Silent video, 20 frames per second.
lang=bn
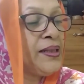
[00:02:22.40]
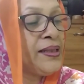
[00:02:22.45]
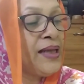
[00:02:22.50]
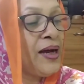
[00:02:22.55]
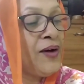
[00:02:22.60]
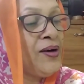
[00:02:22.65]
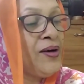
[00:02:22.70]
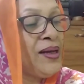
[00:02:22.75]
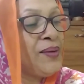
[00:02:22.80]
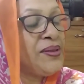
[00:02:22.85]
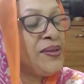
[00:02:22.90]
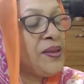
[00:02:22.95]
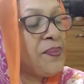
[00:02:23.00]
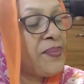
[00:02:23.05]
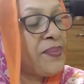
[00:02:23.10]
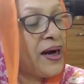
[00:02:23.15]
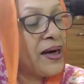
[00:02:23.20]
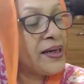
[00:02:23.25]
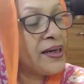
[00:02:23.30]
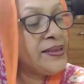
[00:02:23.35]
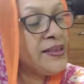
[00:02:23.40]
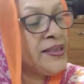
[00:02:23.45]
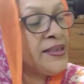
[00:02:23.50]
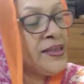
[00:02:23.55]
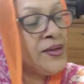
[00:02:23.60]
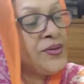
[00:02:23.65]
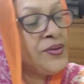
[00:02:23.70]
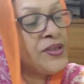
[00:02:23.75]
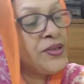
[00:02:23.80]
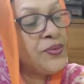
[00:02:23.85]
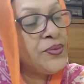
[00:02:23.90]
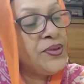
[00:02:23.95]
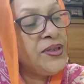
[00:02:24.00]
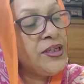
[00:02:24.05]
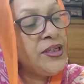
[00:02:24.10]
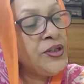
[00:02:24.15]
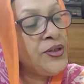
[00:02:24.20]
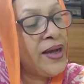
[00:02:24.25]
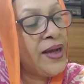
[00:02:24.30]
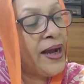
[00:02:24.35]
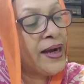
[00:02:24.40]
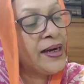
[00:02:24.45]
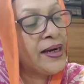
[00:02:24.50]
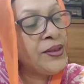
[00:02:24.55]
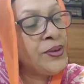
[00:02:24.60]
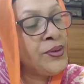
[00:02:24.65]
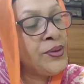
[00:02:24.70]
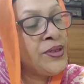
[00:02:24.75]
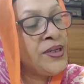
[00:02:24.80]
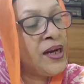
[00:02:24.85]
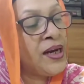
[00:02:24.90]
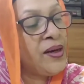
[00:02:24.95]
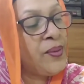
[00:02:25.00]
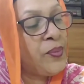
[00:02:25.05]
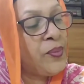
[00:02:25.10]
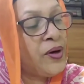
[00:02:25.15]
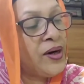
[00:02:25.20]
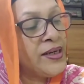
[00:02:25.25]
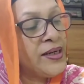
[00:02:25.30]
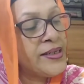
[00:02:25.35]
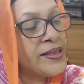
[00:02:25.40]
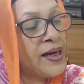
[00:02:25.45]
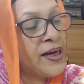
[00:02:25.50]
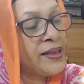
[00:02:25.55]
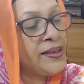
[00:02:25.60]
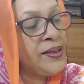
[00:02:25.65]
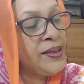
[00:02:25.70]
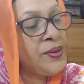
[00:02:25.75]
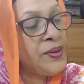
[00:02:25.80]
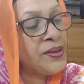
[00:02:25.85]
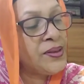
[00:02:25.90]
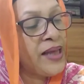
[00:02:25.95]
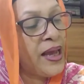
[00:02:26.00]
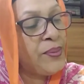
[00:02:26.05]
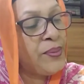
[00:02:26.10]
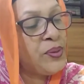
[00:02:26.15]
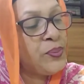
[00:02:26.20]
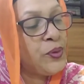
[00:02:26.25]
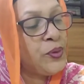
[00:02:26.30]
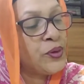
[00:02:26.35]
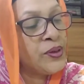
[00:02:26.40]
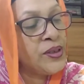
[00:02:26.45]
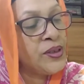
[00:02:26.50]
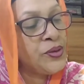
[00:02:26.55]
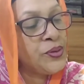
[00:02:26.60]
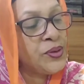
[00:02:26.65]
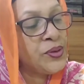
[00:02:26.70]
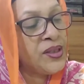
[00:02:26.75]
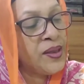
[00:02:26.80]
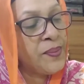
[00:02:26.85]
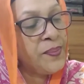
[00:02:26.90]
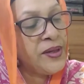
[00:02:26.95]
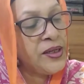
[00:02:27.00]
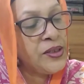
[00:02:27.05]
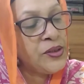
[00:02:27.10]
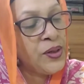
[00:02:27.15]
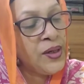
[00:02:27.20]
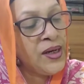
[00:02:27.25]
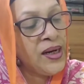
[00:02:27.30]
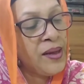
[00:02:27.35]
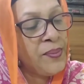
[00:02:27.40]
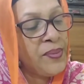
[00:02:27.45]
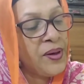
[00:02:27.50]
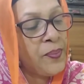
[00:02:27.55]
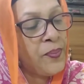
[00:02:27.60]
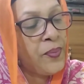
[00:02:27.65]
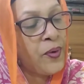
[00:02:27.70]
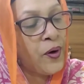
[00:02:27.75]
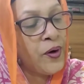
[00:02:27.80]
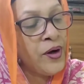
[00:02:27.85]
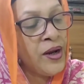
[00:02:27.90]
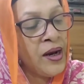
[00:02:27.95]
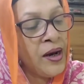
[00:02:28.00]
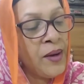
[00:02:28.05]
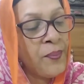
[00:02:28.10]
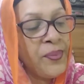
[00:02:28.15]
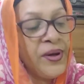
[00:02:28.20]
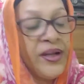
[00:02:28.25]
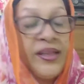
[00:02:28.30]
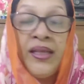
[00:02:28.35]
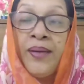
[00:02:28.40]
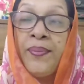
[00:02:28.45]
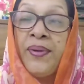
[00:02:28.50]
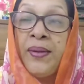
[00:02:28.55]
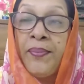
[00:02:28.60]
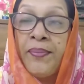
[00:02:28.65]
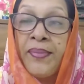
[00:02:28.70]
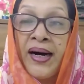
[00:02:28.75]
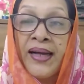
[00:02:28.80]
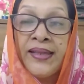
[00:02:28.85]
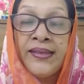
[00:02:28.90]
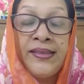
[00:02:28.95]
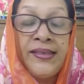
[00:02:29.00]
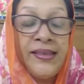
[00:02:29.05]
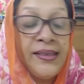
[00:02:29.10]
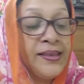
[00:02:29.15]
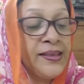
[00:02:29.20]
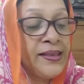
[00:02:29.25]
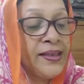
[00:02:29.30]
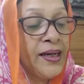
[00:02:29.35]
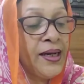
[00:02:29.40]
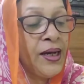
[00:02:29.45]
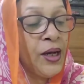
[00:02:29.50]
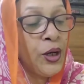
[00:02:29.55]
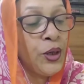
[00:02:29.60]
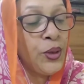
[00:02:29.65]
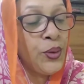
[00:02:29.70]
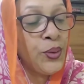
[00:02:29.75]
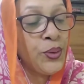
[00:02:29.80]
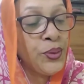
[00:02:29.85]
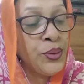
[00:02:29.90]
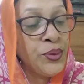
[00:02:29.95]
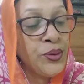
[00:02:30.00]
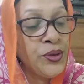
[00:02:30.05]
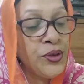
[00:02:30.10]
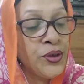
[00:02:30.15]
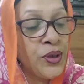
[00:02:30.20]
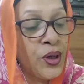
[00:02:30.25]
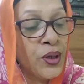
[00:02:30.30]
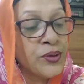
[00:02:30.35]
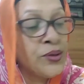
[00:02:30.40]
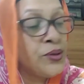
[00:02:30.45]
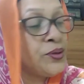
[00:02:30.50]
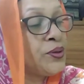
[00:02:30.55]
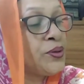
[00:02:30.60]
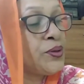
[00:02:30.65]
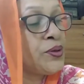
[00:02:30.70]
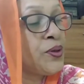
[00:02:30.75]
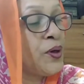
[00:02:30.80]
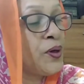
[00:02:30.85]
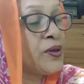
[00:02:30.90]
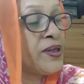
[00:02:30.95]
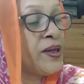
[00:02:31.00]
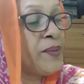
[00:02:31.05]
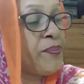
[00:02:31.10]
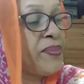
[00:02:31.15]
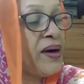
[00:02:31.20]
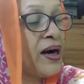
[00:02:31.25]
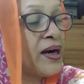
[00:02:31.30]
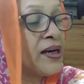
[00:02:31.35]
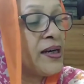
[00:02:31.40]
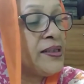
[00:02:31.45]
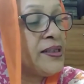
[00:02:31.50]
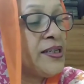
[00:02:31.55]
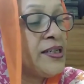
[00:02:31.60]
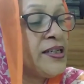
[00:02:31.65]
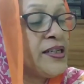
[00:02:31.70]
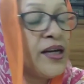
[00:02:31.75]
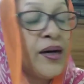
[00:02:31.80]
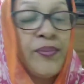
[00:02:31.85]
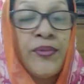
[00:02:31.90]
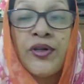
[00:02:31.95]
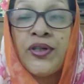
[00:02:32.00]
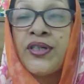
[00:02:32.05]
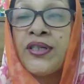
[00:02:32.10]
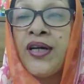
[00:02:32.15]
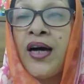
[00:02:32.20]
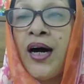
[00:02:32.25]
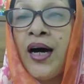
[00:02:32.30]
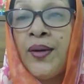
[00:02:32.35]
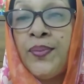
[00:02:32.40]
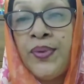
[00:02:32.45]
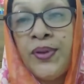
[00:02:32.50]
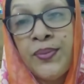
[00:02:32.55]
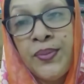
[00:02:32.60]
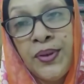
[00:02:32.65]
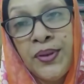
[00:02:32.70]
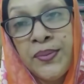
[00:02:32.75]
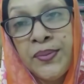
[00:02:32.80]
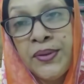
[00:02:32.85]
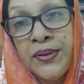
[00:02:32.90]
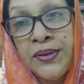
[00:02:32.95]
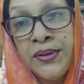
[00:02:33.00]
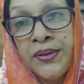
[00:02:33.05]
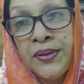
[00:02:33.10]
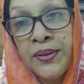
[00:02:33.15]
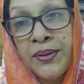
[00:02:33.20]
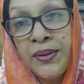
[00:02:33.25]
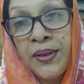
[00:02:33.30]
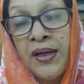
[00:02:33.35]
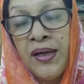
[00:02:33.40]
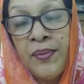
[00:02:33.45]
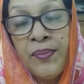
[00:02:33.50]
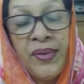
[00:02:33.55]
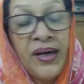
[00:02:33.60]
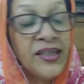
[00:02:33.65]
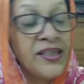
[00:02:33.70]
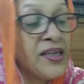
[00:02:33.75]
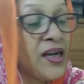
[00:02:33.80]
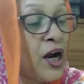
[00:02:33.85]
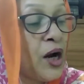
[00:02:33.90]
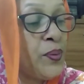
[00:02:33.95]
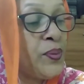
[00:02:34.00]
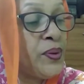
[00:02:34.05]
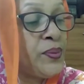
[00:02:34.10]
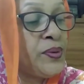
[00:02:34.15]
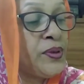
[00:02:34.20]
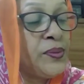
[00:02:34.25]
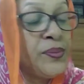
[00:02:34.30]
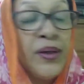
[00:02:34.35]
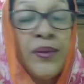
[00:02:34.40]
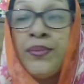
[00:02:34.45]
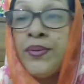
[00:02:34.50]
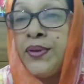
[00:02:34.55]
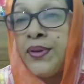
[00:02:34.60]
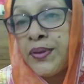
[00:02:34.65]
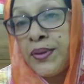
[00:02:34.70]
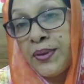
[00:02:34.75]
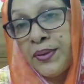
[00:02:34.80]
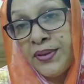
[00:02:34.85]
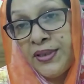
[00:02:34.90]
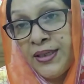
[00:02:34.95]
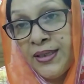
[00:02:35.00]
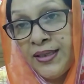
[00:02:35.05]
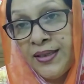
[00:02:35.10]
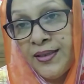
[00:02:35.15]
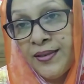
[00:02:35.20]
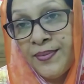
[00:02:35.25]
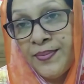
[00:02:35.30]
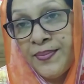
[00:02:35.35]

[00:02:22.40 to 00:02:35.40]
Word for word: তাহলে আমাদের বাংলাদেশটা হচ্ছে উনিশশো সালে মহান স্বাধীনতা এবং মুক্তিযুদ্ধে বিজয় লাভের পর পৃথিবীর মানচিত্রে নতুন সংযোজন ঘটে বাংলাদেশ নামক সার্বভৌমত্ব বা সার্বভৌম ভূখণ্ডের